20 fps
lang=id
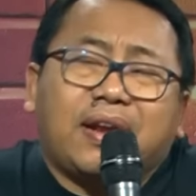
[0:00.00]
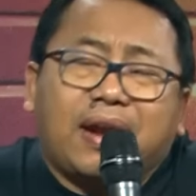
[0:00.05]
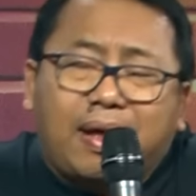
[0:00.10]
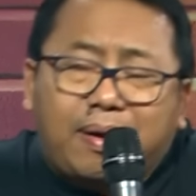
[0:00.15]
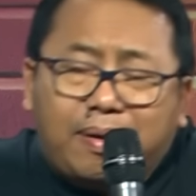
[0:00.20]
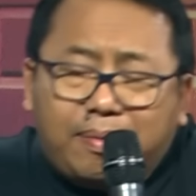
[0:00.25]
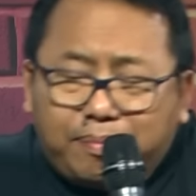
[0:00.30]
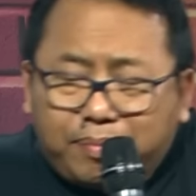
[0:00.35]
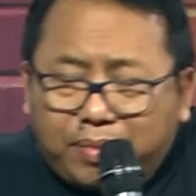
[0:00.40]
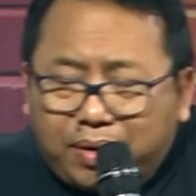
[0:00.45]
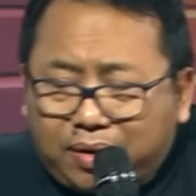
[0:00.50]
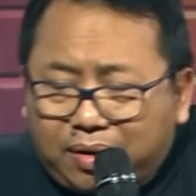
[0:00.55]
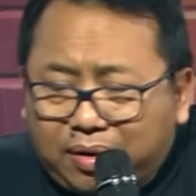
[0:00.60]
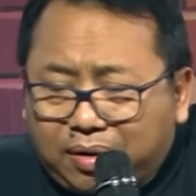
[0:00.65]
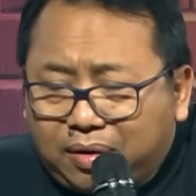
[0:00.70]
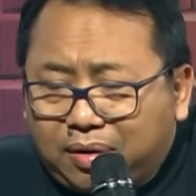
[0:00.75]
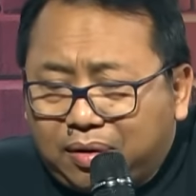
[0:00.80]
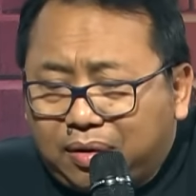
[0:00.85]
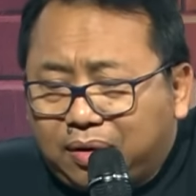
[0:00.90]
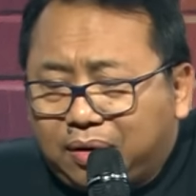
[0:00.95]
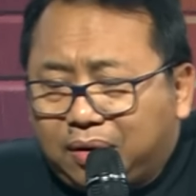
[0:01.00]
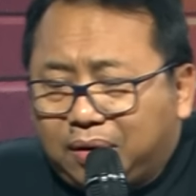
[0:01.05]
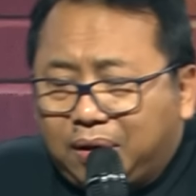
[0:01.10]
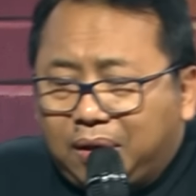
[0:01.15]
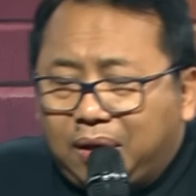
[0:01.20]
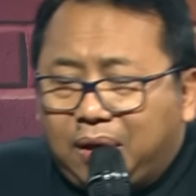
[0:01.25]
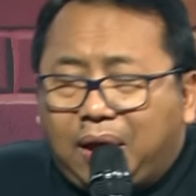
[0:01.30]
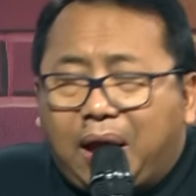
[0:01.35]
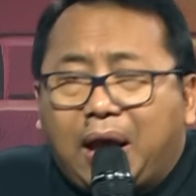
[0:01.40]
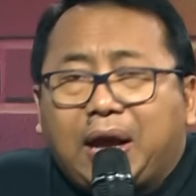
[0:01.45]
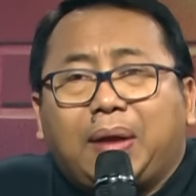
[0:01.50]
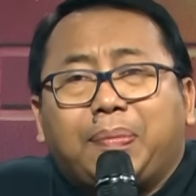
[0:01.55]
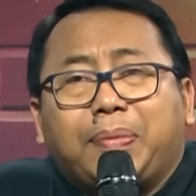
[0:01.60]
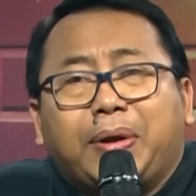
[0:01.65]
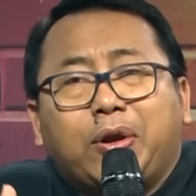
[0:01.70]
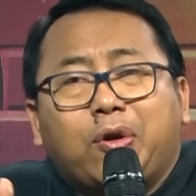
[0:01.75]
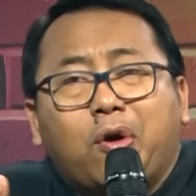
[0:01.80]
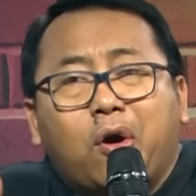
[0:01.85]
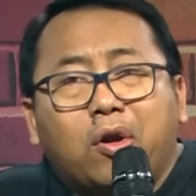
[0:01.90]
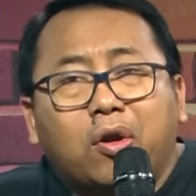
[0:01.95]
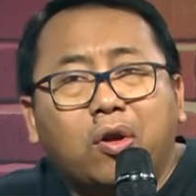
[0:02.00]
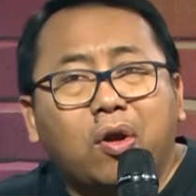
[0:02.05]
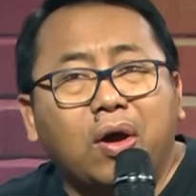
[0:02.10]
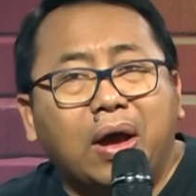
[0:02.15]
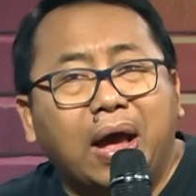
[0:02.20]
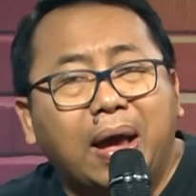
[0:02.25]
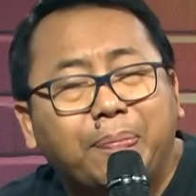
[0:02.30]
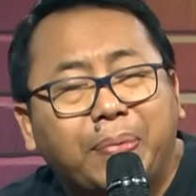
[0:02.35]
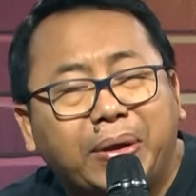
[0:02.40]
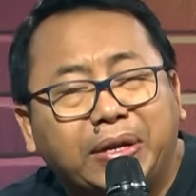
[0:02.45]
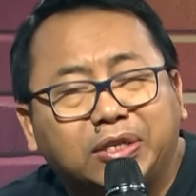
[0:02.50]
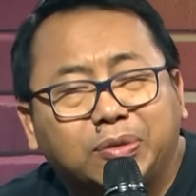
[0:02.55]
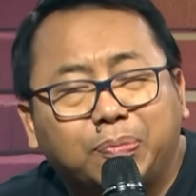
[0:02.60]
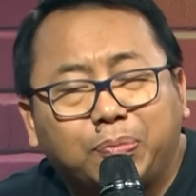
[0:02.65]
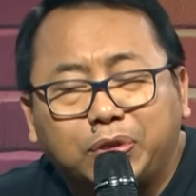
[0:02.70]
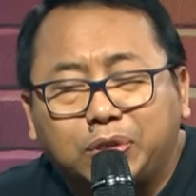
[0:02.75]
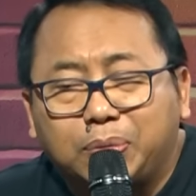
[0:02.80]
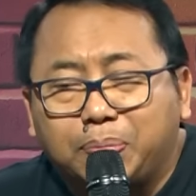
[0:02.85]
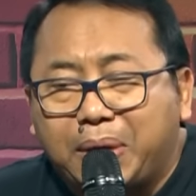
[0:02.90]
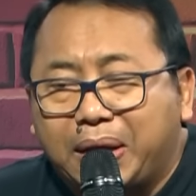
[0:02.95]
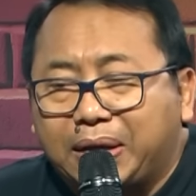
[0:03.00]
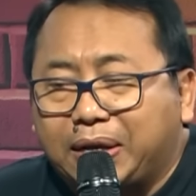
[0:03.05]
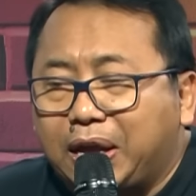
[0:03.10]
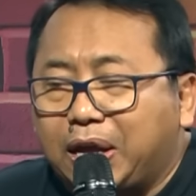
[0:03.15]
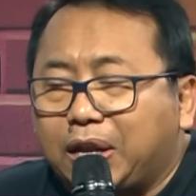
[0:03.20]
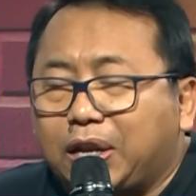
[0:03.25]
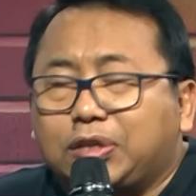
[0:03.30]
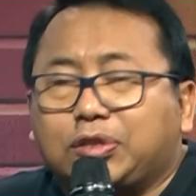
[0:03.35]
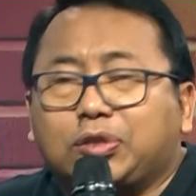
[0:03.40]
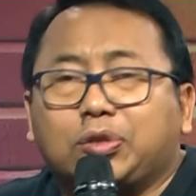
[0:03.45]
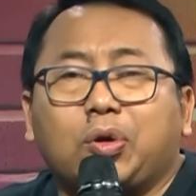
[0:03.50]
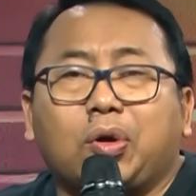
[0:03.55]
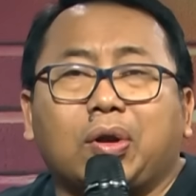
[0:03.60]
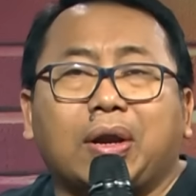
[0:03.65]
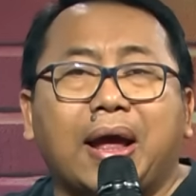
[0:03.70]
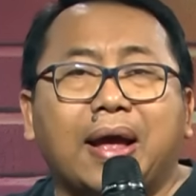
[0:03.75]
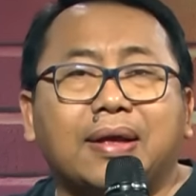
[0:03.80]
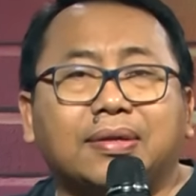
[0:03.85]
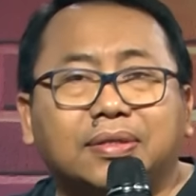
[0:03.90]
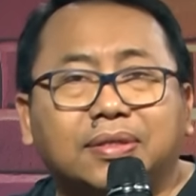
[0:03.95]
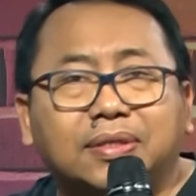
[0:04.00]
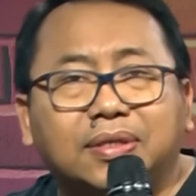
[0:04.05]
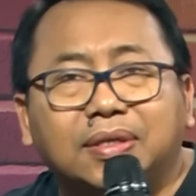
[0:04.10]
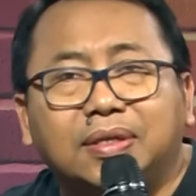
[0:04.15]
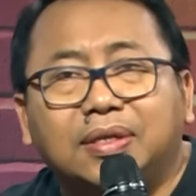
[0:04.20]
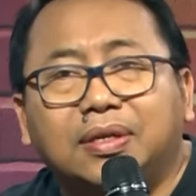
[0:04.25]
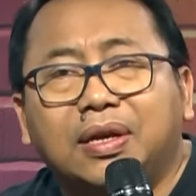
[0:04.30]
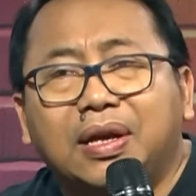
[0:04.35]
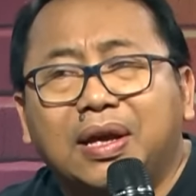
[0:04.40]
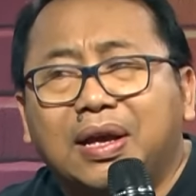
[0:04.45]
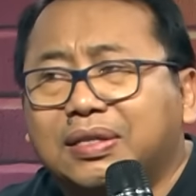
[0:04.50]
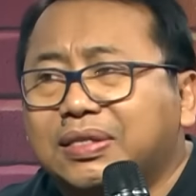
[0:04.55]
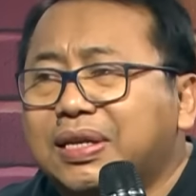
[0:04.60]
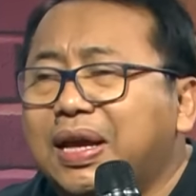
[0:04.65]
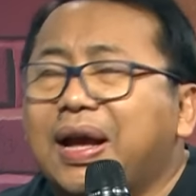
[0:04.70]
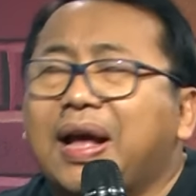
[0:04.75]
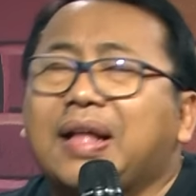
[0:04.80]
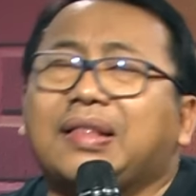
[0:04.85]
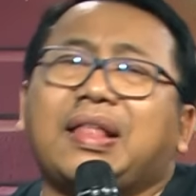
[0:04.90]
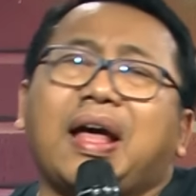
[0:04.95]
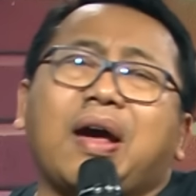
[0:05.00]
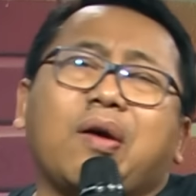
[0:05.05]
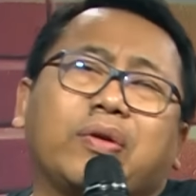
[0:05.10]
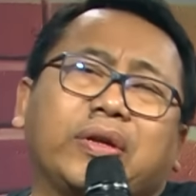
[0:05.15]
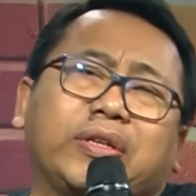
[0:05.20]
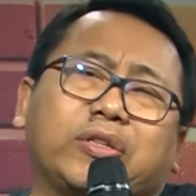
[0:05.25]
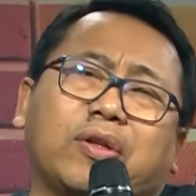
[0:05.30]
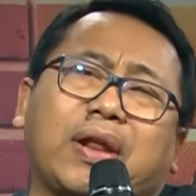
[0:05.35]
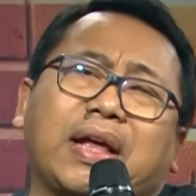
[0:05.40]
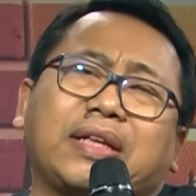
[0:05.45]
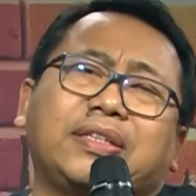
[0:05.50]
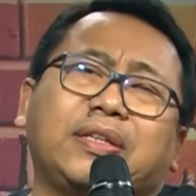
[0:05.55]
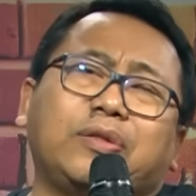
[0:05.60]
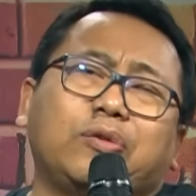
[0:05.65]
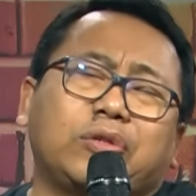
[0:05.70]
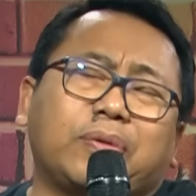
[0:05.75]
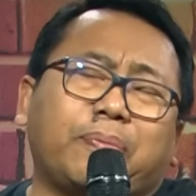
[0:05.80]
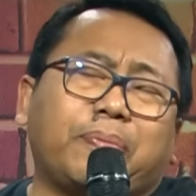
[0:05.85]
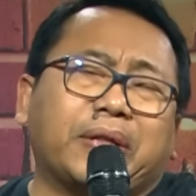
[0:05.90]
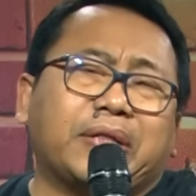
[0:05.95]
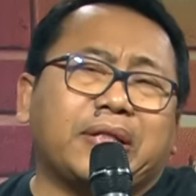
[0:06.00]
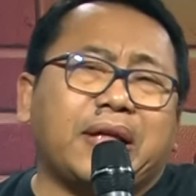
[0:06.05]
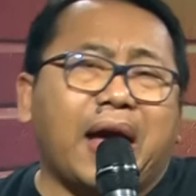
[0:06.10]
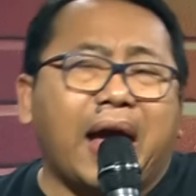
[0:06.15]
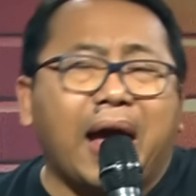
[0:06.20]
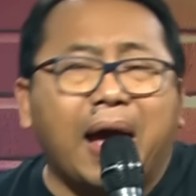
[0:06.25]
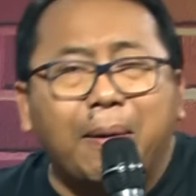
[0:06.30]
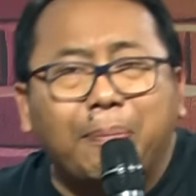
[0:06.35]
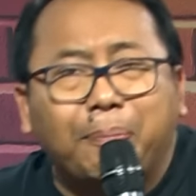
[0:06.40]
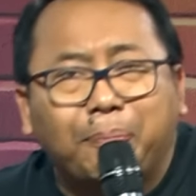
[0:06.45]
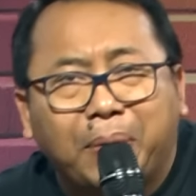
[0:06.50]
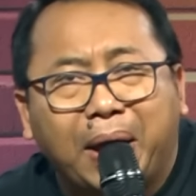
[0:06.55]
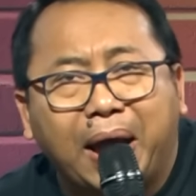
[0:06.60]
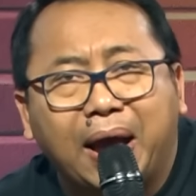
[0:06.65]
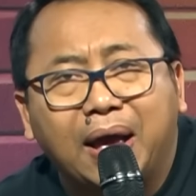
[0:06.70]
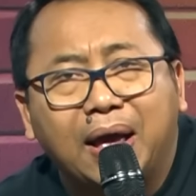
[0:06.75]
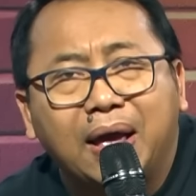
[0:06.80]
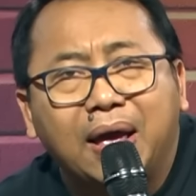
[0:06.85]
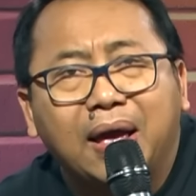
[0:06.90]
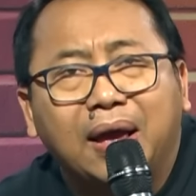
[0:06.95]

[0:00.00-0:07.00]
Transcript: adalah meng, akan mendorong apa yang disebut sebagai restorasi. Saya nggak tahu restorasi itu seperti apa.